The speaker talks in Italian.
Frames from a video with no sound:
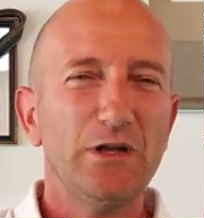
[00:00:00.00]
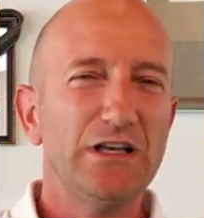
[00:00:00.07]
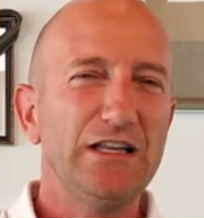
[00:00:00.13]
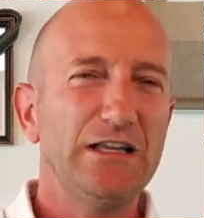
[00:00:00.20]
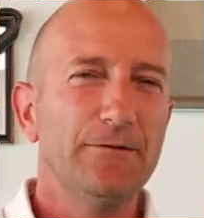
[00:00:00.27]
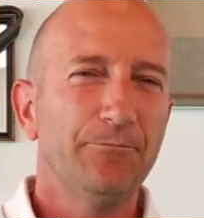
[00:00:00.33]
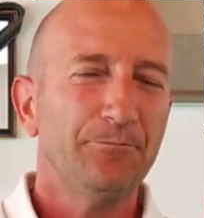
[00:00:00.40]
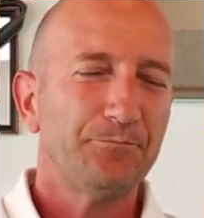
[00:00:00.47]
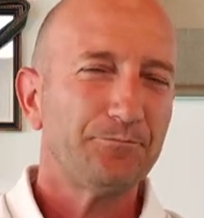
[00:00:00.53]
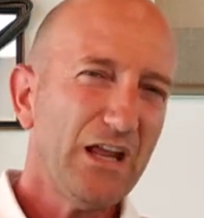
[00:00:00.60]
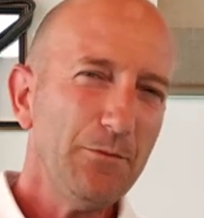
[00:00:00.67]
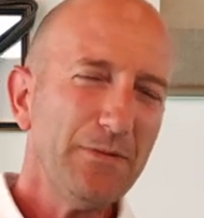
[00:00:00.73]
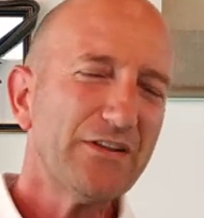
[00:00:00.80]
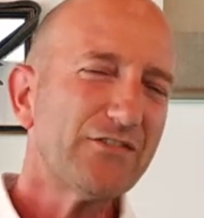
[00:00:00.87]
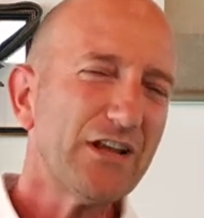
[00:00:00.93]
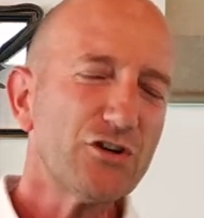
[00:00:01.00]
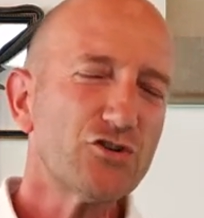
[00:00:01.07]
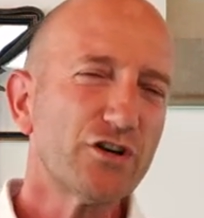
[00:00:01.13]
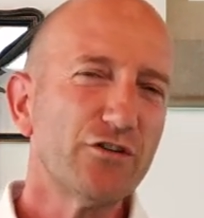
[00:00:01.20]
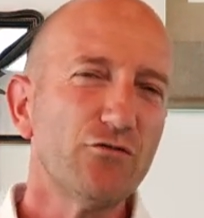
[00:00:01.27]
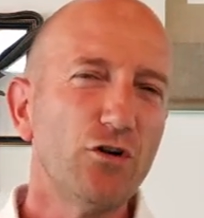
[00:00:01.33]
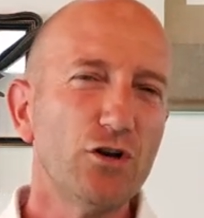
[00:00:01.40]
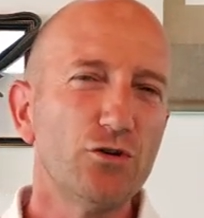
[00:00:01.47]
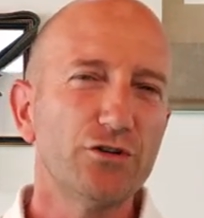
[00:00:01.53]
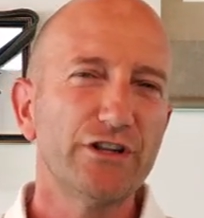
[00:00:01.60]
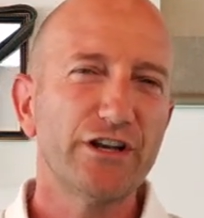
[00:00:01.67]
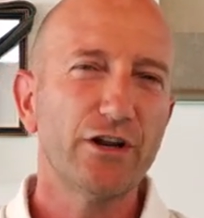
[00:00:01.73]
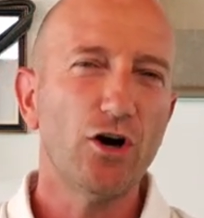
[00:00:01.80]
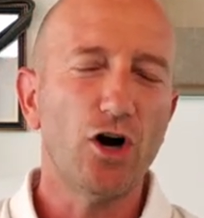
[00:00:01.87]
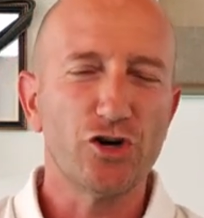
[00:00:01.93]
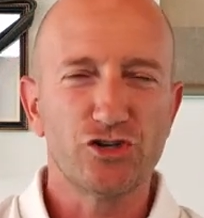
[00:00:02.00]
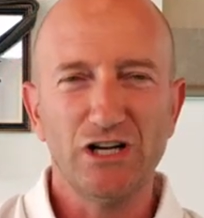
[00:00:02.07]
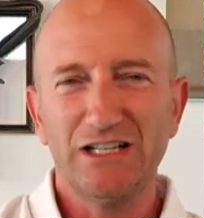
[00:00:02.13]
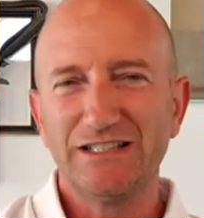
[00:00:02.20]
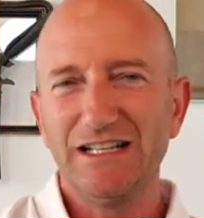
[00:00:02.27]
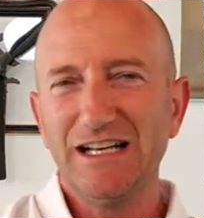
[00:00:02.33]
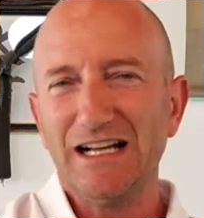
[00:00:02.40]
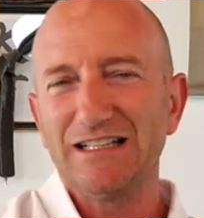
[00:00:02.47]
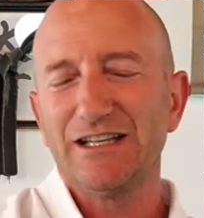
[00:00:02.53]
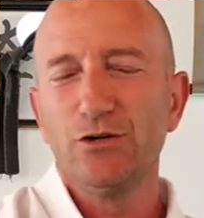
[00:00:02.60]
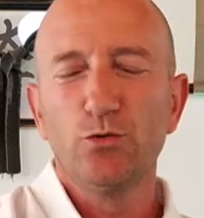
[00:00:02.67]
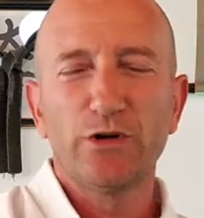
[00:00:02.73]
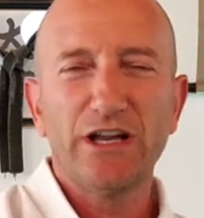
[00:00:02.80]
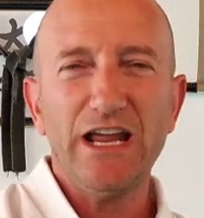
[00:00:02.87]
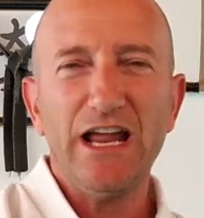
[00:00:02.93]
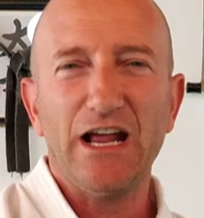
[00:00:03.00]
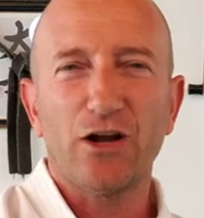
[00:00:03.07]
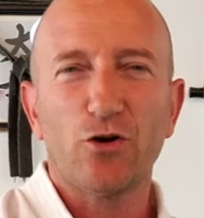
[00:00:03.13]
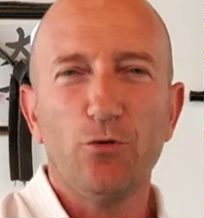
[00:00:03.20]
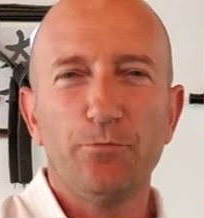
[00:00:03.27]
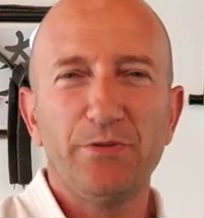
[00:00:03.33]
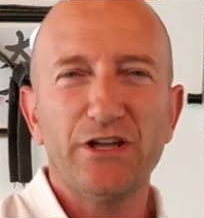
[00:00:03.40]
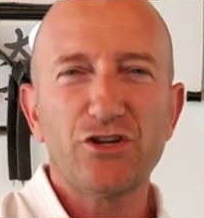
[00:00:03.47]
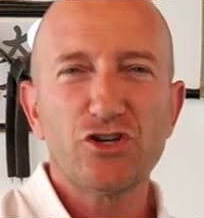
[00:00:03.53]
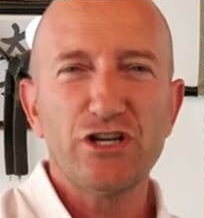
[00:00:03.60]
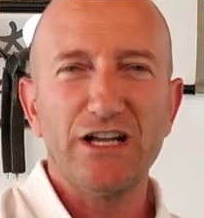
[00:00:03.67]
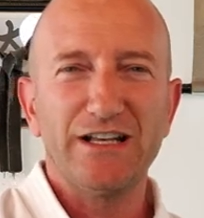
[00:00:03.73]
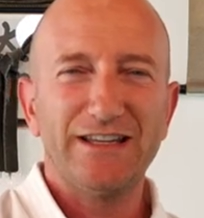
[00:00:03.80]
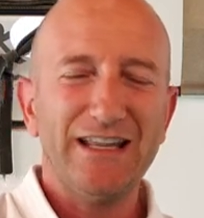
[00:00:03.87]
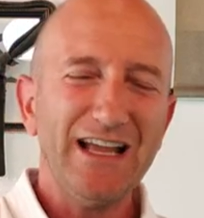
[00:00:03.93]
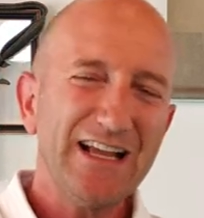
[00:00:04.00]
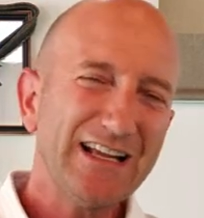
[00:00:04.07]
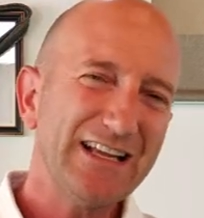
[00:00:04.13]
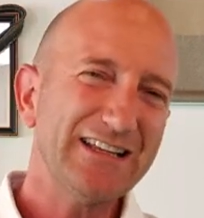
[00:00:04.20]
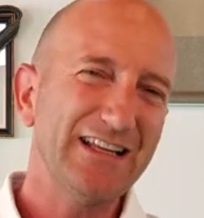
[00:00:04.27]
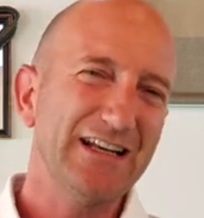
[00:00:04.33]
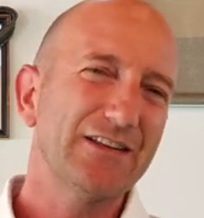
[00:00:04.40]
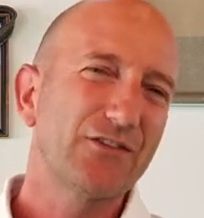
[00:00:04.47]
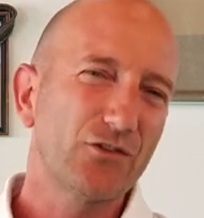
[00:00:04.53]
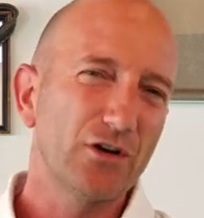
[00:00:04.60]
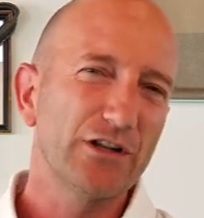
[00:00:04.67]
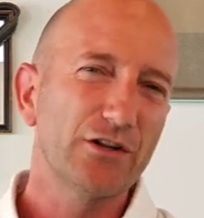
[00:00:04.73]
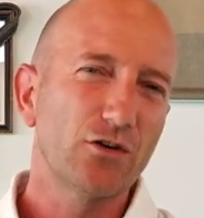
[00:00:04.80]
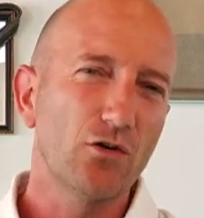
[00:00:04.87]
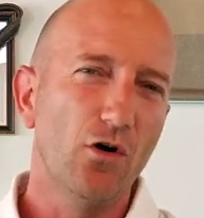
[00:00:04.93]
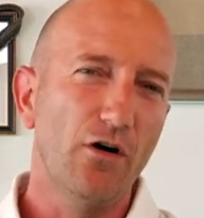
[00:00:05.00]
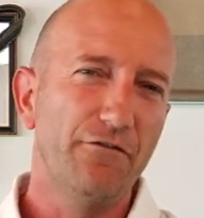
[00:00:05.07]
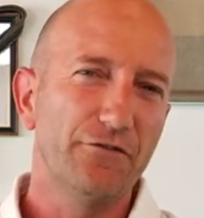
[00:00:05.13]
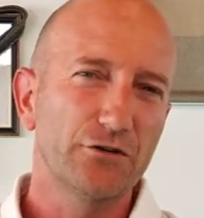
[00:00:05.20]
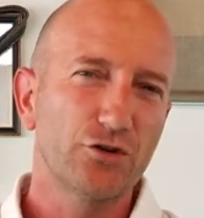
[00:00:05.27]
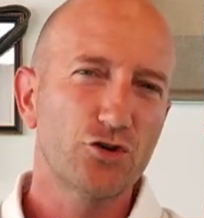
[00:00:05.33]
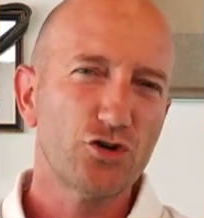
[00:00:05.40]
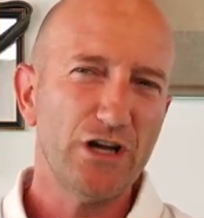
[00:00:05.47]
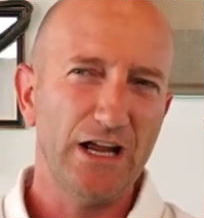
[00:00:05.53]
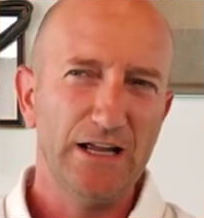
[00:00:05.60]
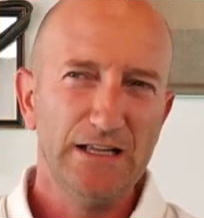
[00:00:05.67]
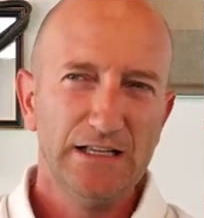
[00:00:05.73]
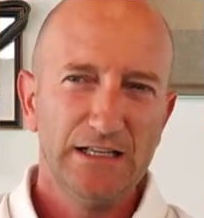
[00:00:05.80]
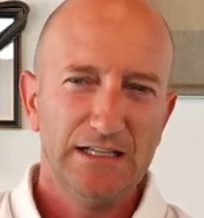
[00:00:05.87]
Quindi il messaggio che vi voglio dire oggi, al di là del che è compiacente, è anche della zona di comfort, cioè